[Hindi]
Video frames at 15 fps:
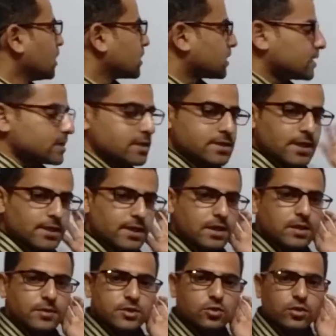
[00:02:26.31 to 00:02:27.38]
किस स्तर के
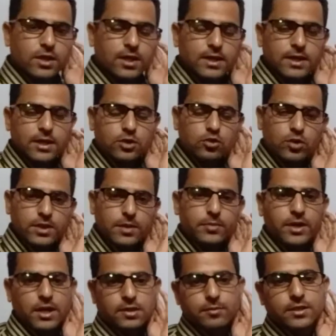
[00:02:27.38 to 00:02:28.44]
लिए बच्चों के लिए है तो ये
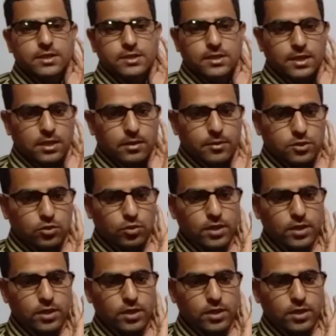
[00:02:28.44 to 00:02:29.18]
प्राथमिक स्तर के बच्चों